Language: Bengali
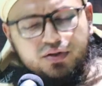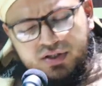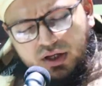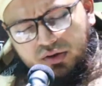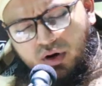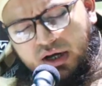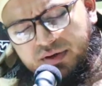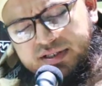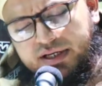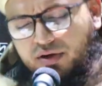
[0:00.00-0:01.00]
নসিহত করা
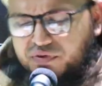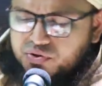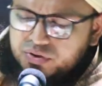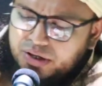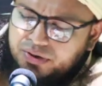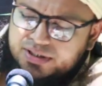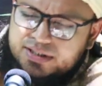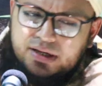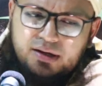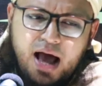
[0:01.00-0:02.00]
হয়েছে নফস সোজা
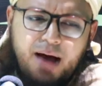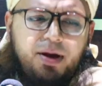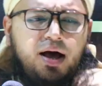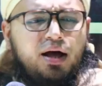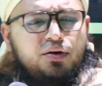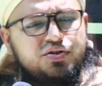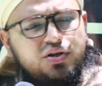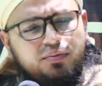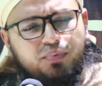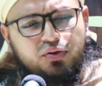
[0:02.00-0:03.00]
হইতেছে আবার
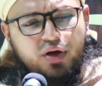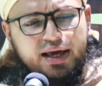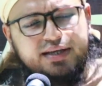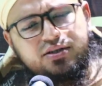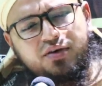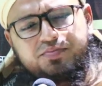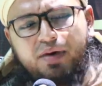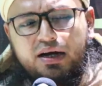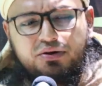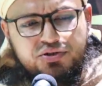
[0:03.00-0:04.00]
নসিহত বন্ধ হয়ে গেছে নফস
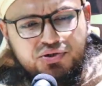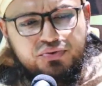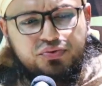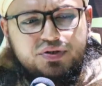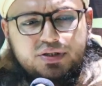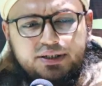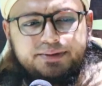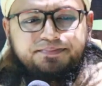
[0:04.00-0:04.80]
বাঁকা হইতে শুরু করছে